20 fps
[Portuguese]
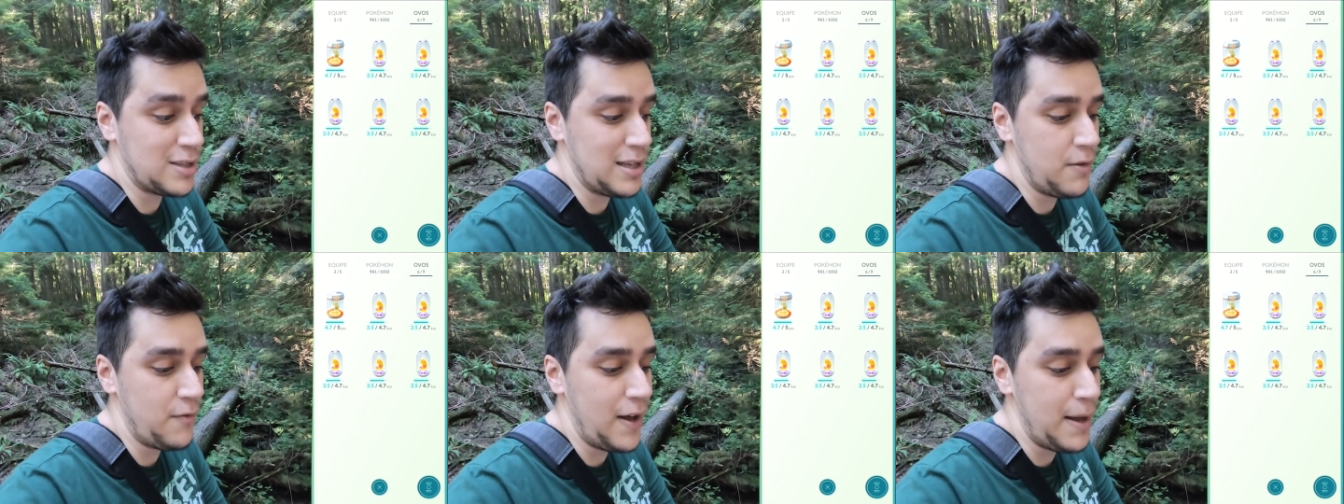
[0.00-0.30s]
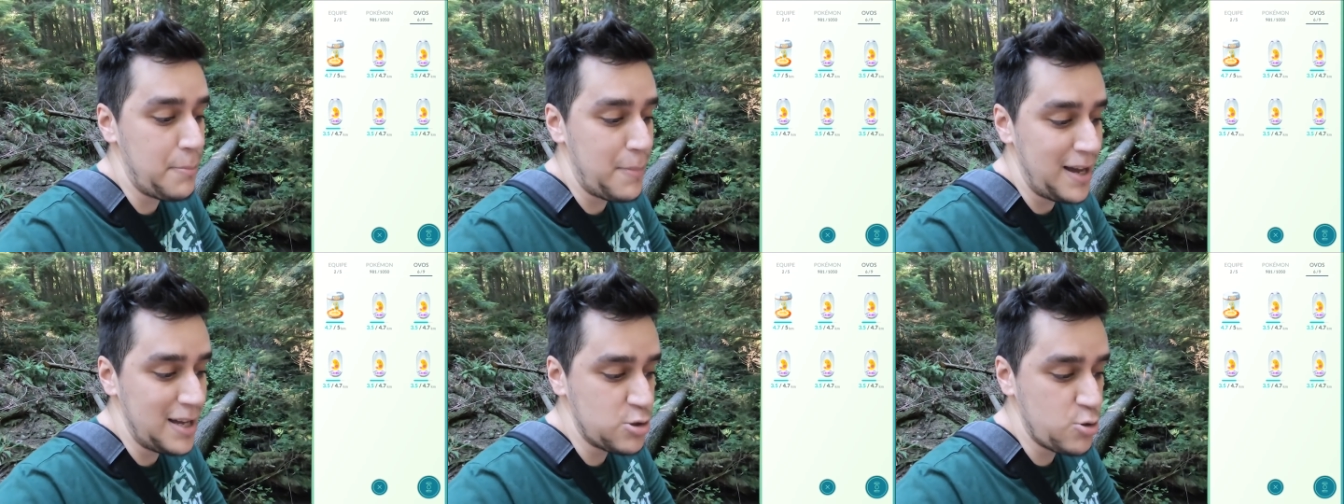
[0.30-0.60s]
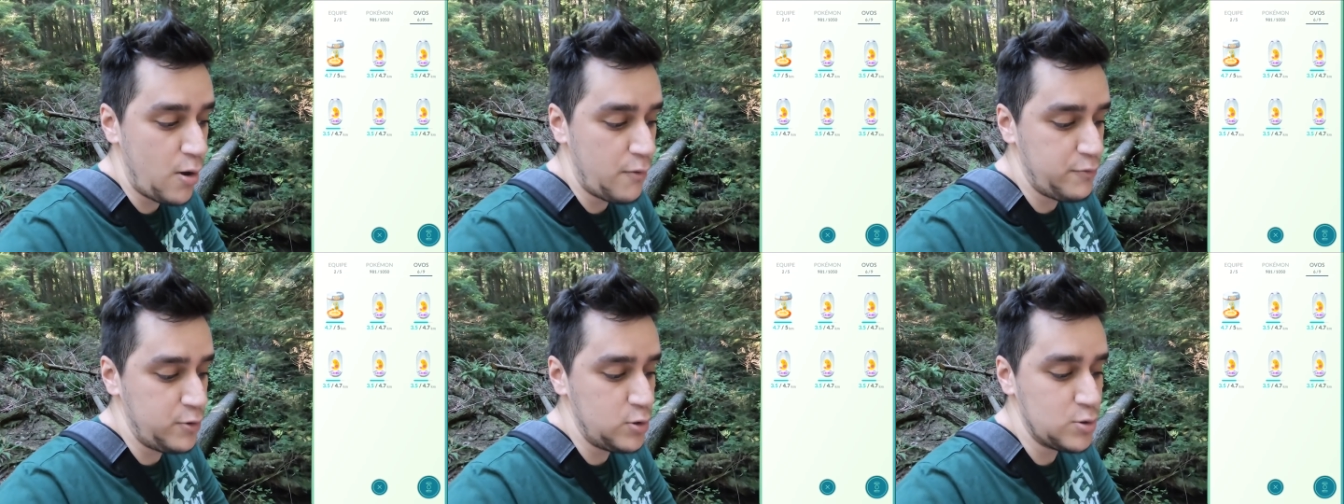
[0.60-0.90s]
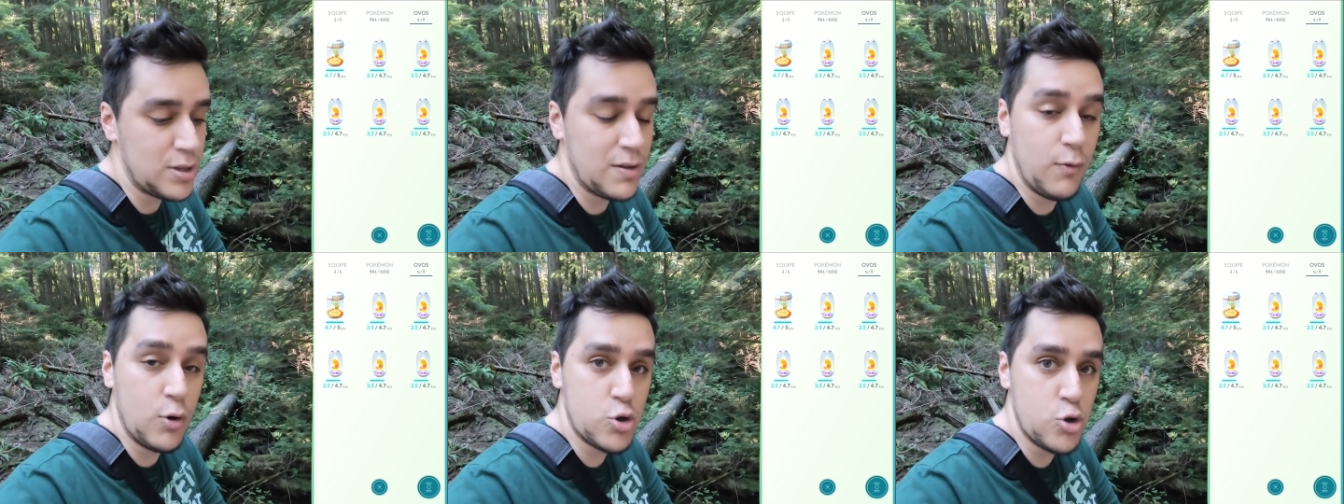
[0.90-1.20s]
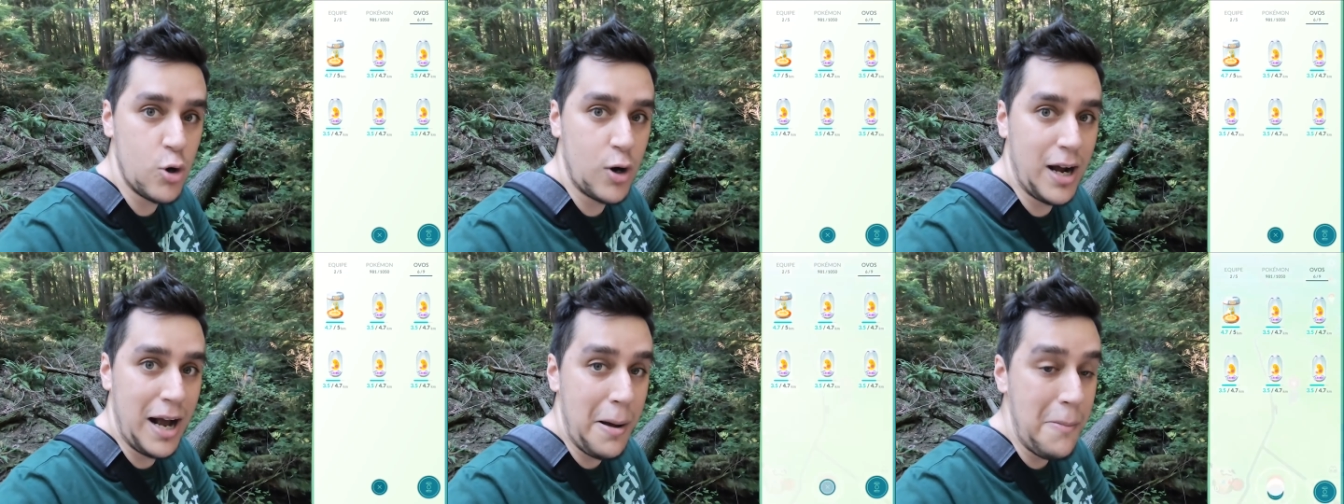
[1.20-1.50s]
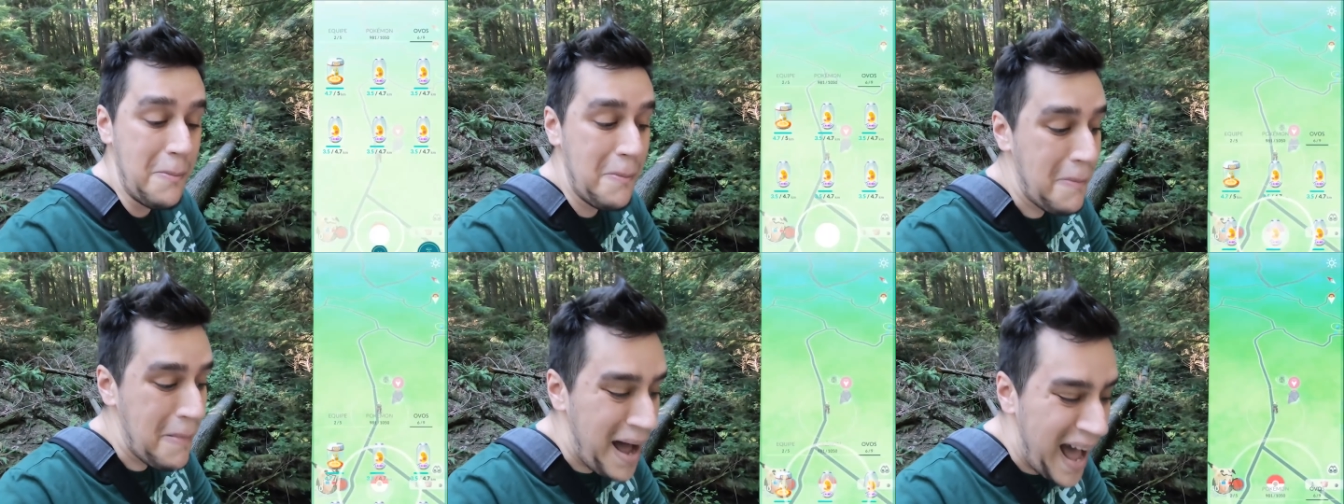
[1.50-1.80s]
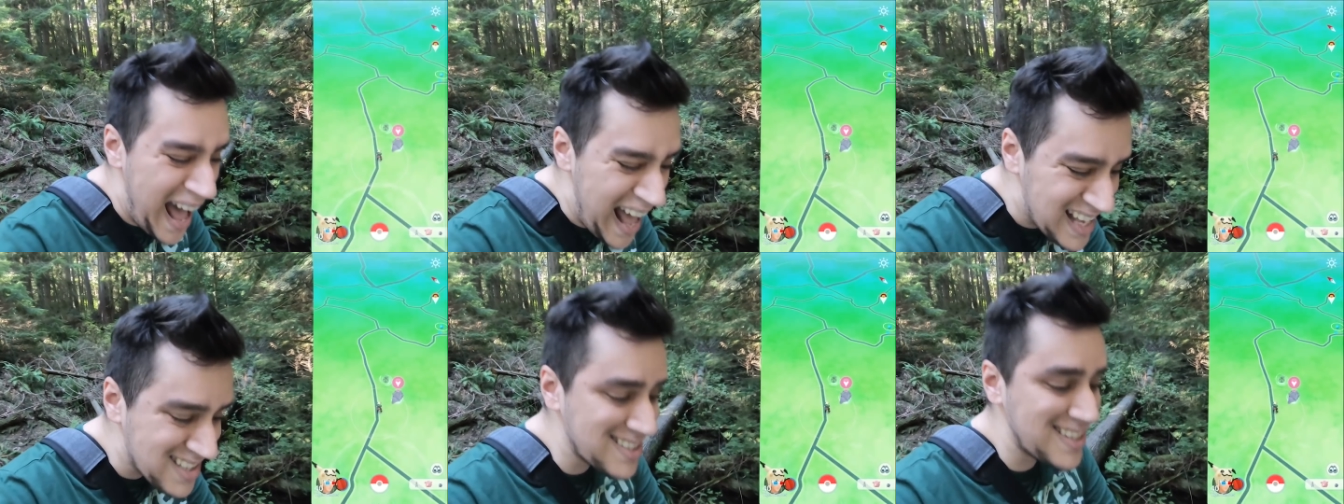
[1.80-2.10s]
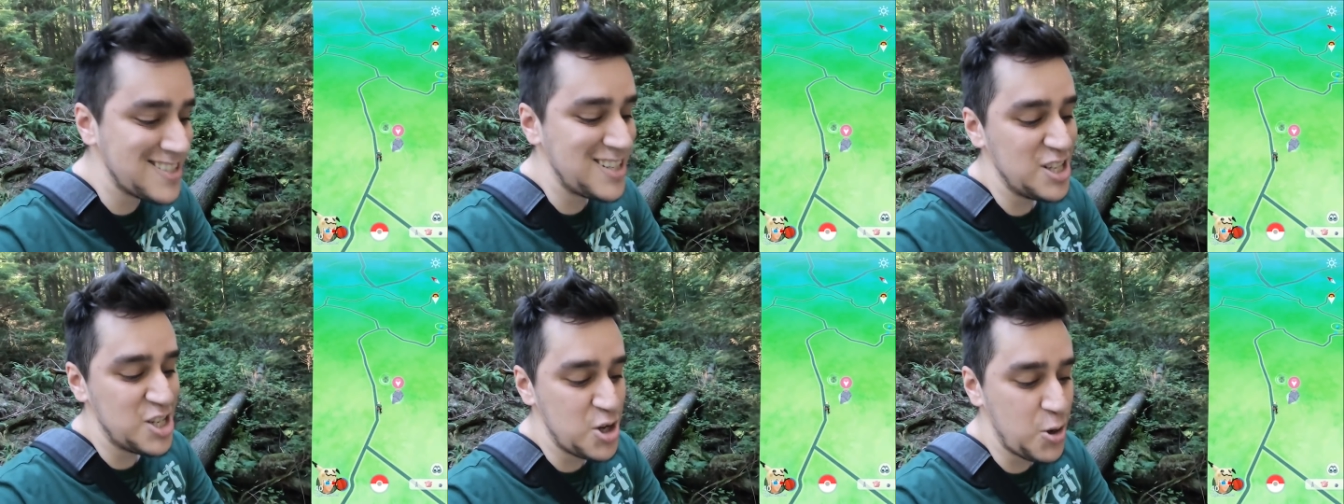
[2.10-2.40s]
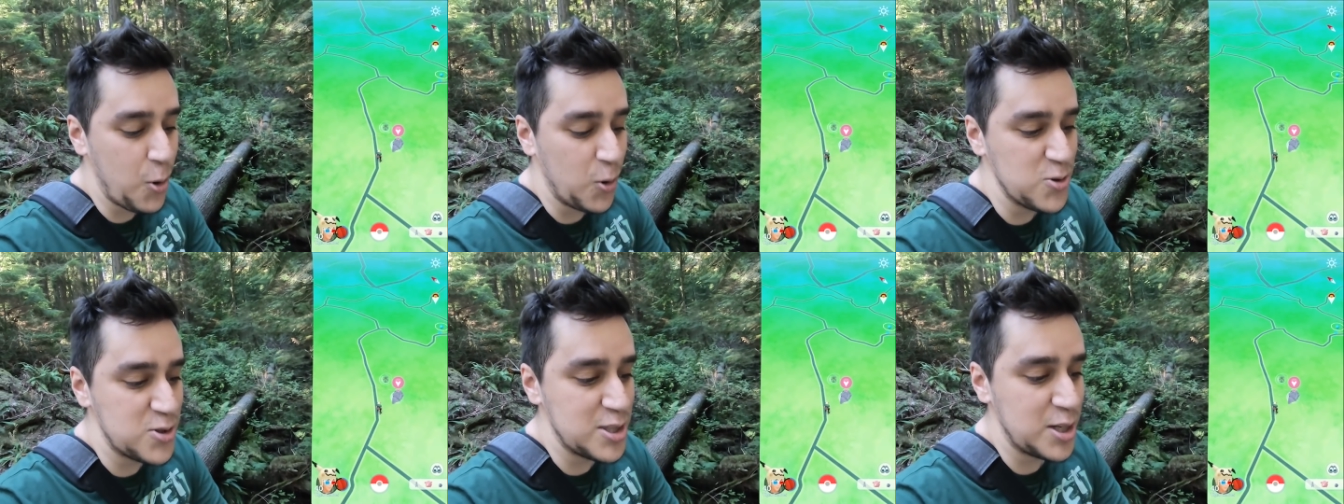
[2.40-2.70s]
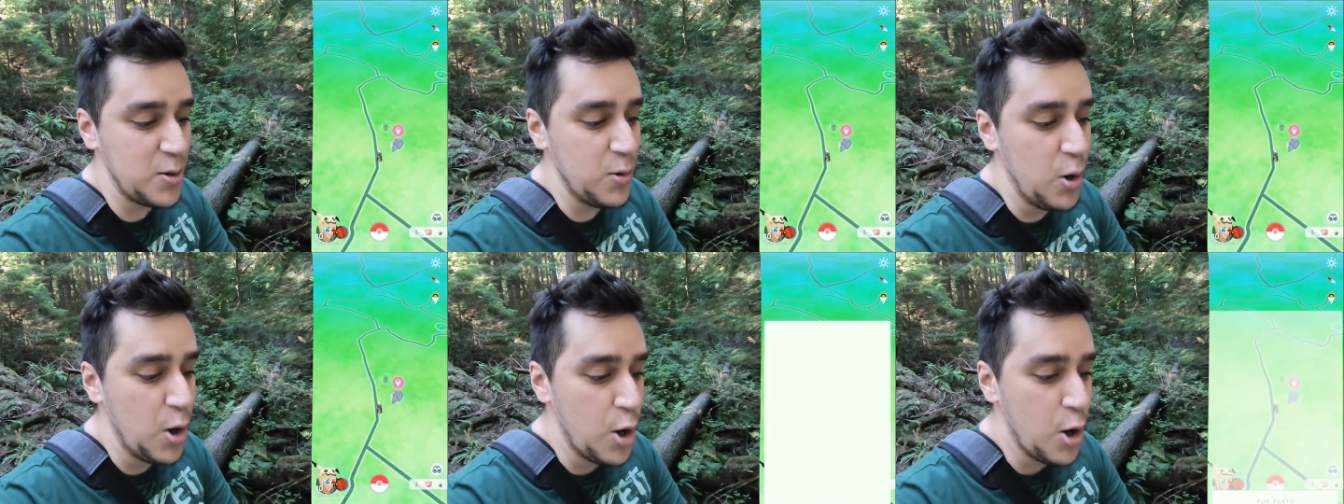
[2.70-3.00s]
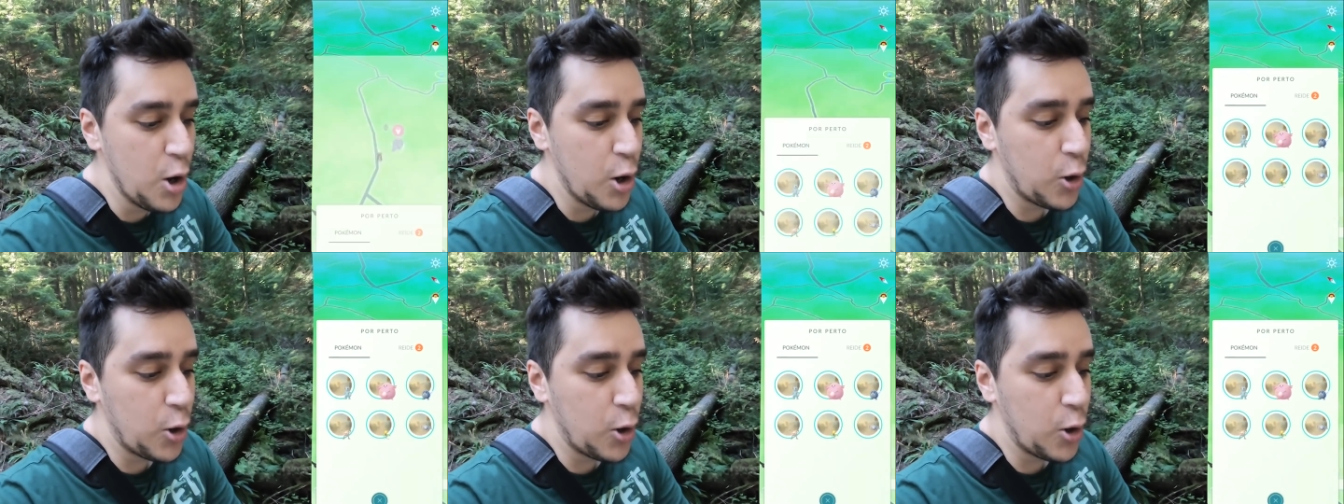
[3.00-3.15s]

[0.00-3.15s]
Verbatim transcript: Tem vai mais ovinhos que vão chocar, mas a gente conseguiu